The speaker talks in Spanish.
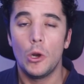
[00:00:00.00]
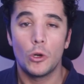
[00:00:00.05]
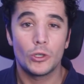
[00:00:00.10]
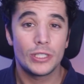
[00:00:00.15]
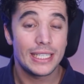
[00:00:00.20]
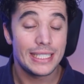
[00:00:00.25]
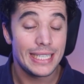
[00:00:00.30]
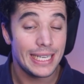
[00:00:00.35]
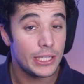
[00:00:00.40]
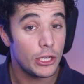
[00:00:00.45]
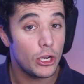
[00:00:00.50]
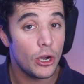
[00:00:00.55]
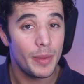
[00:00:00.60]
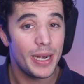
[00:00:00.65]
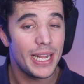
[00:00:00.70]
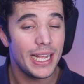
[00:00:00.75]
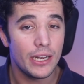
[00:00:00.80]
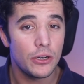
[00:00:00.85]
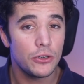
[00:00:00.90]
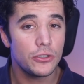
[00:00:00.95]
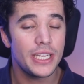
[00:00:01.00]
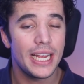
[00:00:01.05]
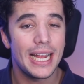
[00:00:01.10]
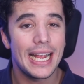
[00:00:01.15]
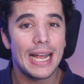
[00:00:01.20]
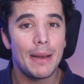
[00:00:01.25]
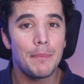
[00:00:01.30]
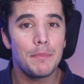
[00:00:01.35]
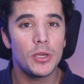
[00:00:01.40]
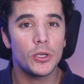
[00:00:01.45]
Los asiático-americanos, en
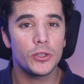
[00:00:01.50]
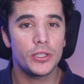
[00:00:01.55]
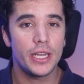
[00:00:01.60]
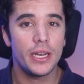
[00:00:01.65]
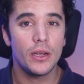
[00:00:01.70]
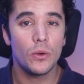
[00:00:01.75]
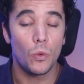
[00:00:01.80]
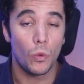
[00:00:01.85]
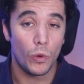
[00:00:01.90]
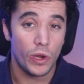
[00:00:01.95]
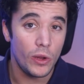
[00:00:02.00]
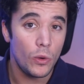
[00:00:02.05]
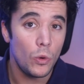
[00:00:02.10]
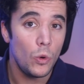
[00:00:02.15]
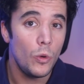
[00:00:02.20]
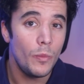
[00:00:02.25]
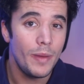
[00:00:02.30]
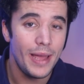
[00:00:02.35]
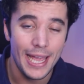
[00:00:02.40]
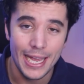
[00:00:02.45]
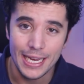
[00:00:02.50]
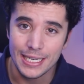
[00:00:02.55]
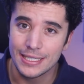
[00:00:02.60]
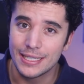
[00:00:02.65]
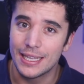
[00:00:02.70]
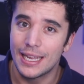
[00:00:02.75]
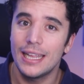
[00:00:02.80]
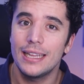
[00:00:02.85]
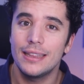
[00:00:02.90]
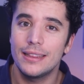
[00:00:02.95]
cambio, tienen currículum
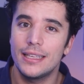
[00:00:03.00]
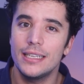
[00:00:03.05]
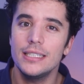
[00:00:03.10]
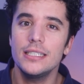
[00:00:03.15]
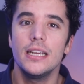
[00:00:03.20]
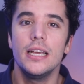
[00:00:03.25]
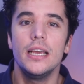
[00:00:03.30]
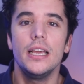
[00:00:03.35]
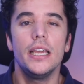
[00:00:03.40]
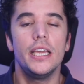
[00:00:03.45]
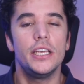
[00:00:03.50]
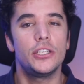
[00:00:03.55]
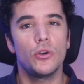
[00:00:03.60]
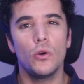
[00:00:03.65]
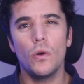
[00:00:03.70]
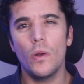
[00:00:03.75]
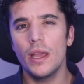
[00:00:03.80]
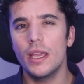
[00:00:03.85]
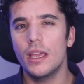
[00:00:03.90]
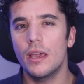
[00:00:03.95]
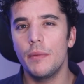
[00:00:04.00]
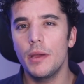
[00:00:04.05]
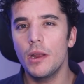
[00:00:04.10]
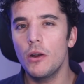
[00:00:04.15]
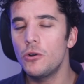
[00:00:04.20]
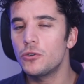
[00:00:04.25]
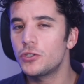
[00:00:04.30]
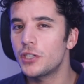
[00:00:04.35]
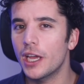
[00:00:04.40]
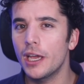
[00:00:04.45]
excelente y solo hay que ver
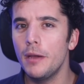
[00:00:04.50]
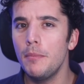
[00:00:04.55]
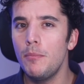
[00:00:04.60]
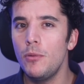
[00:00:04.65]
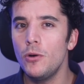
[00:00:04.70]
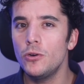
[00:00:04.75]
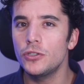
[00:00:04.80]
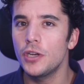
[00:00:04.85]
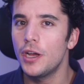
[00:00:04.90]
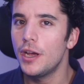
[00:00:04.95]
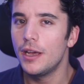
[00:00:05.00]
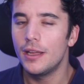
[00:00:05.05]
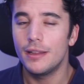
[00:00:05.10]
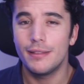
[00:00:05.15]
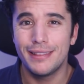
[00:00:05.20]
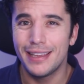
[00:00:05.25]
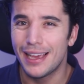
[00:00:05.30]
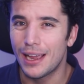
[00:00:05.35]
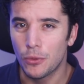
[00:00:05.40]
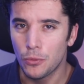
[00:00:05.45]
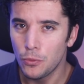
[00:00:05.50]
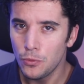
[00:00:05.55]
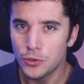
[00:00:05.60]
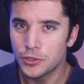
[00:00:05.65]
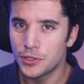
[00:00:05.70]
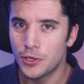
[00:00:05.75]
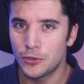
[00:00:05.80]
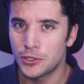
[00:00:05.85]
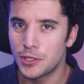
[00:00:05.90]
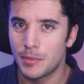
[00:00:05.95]
los ejemplos de algunos de los